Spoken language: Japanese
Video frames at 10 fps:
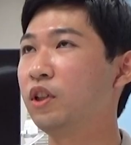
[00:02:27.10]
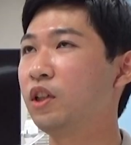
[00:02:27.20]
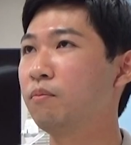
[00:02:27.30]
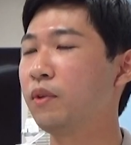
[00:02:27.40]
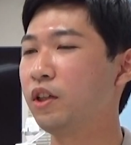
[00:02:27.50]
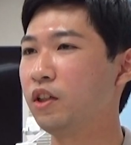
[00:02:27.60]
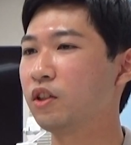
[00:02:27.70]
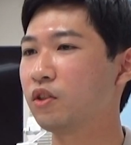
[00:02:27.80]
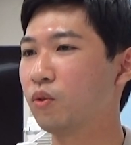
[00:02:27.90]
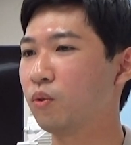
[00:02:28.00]
2年前
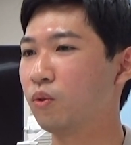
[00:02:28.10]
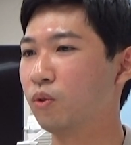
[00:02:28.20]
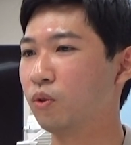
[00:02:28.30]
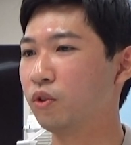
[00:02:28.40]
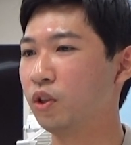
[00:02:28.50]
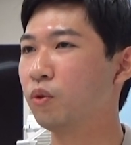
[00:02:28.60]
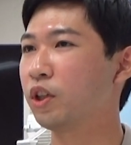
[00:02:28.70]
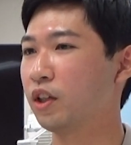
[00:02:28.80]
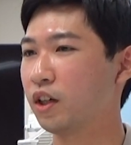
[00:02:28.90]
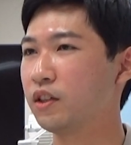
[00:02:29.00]
に商法に大
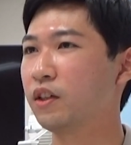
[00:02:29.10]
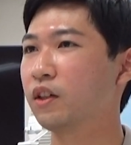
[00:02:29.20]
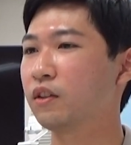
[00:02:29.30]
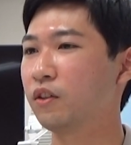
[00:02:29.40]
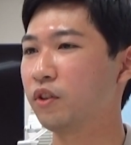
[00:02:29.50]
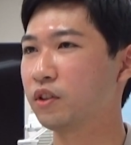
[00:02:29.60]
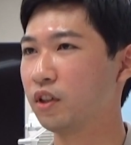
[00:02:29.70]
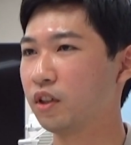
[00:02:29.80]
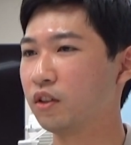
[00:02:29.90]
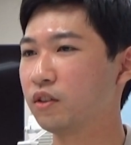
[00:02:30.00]
きな改正があったんです
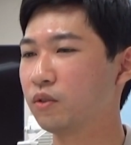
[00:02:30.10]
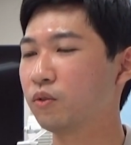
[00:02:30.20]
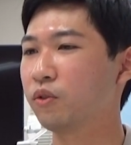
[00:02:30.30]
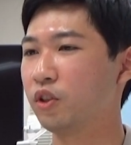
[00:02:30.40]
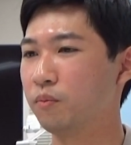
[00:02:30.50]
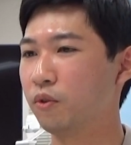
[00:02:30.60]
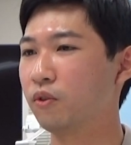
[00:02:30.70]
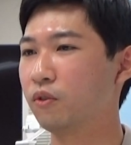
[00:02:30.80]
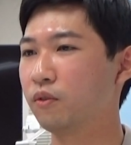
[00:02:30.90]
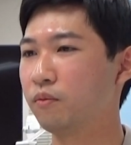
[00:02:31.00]
がその時に
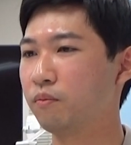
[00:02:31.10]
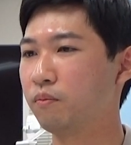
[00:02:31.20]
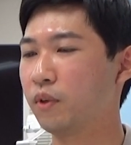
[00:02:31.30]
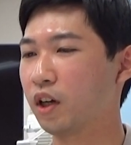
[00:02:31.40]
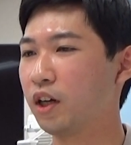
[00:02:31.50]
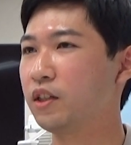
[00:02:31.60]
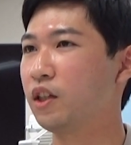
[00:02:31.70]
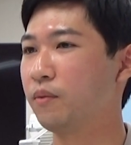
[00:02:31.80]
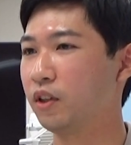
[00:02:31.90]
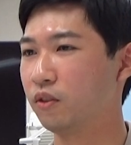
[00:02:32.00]
もまあ改
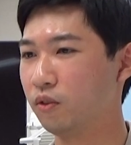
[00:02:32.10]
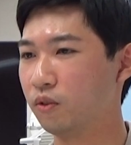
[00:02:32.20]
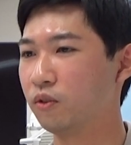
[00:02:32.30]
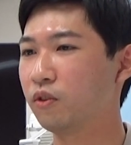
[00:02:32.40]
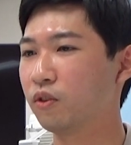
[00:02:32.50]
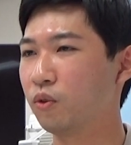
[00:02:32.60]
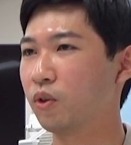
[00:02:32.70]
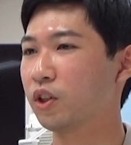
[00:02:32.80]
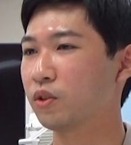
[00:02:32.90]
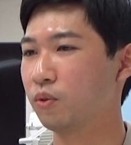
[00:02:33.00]
正版の教
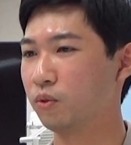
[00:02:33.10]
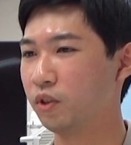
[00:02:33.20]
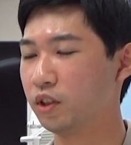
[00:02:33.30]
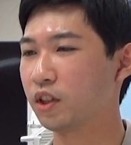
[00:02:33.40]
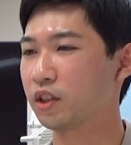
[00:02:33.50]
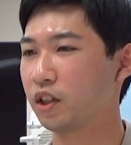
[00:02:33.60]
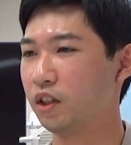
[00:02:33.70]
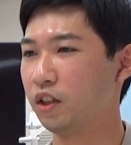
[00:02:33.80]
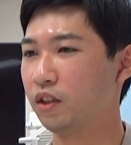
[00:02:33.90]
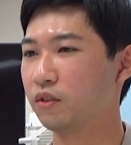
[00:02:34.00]
科書に差し替え
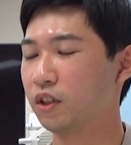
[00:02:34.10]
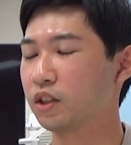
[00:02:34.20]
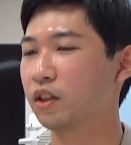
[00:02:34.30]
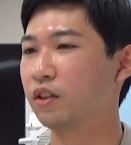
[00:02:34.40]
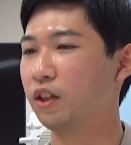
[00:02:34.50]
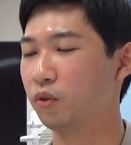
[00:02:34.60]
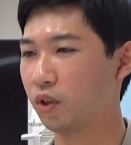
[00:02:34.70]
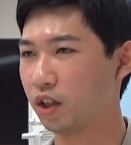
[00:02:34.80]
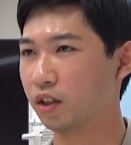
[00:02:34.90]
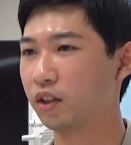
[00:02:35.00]
てくださったりと
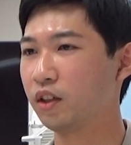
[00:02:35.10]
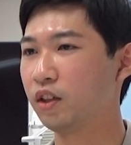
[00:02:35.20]
か